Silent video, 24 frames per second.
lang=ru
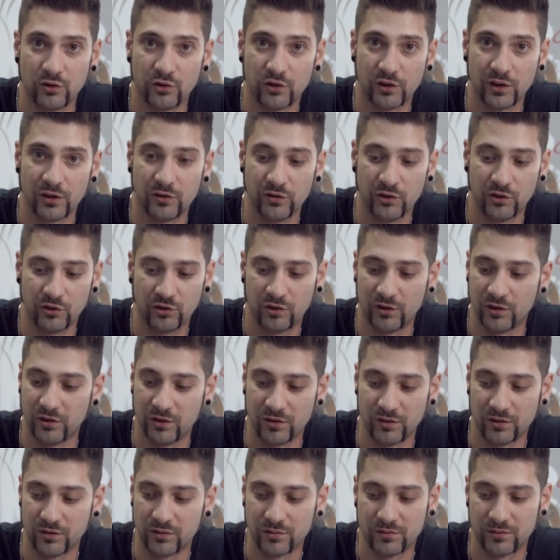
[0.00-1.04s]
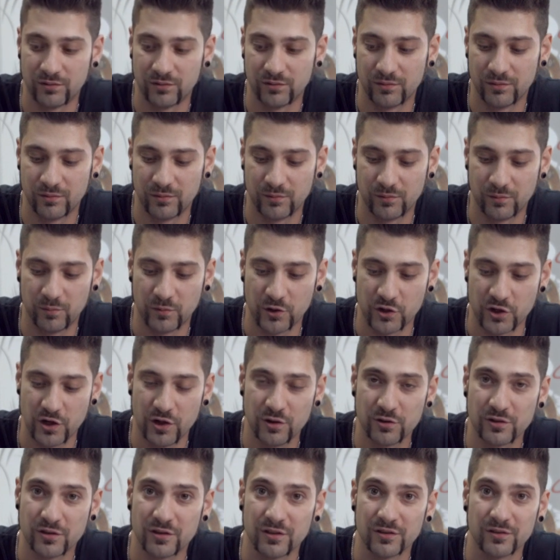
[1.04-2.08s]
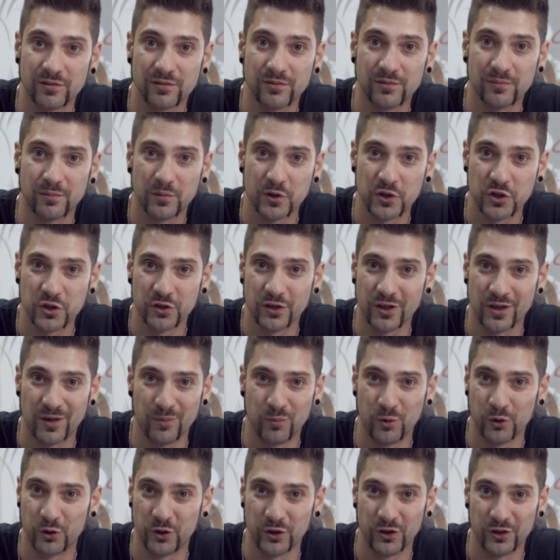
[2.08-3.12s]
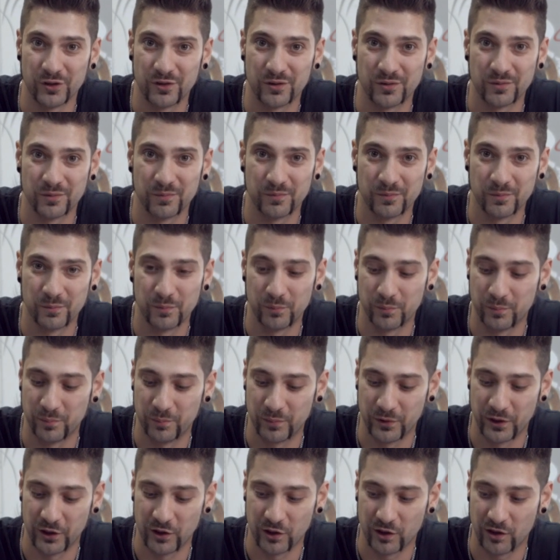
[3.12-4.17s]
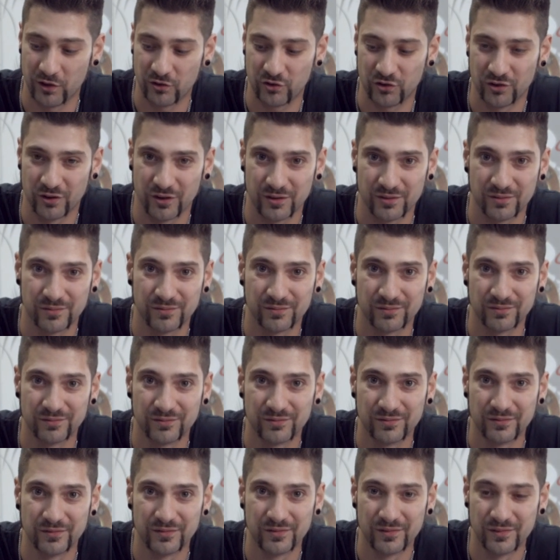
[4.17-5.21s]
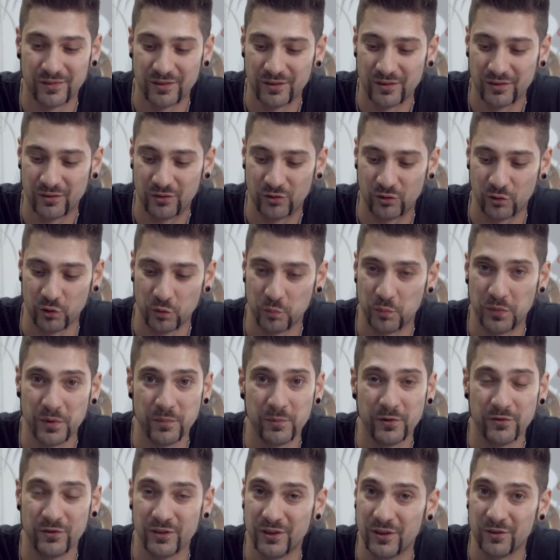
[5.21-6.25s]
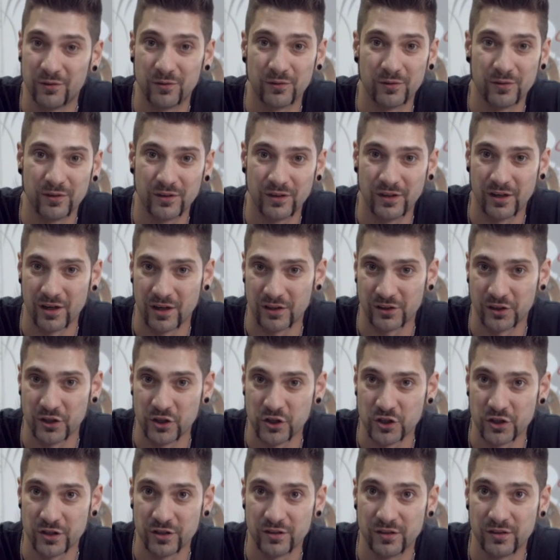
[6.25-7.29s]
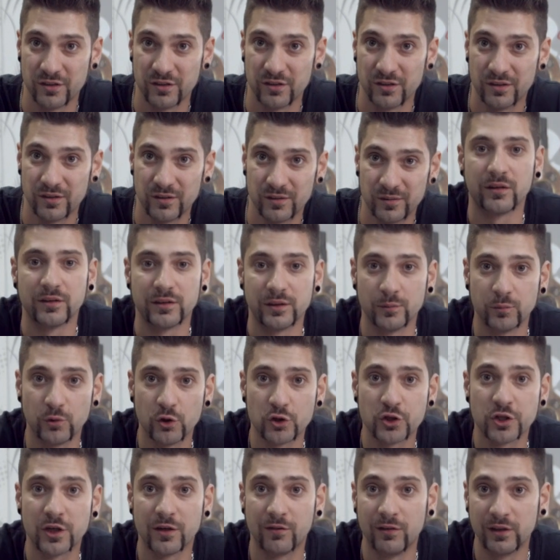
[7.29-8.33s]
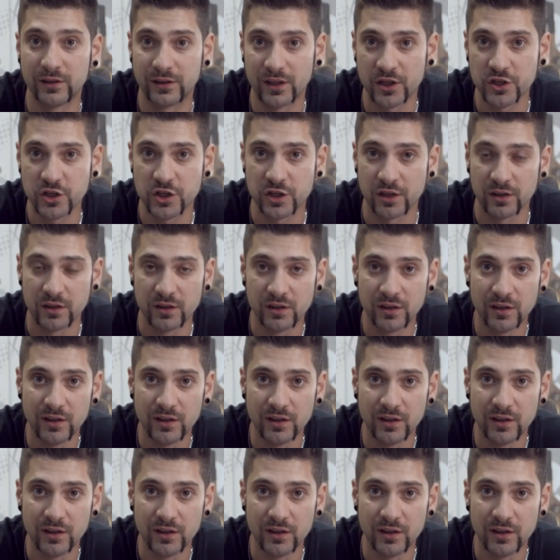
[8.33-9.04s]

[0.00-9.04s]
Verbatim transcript: и, соответственно, пожалуйста, машина работает прекрасно с любыми видов картриджей. Немножко о вольтаже.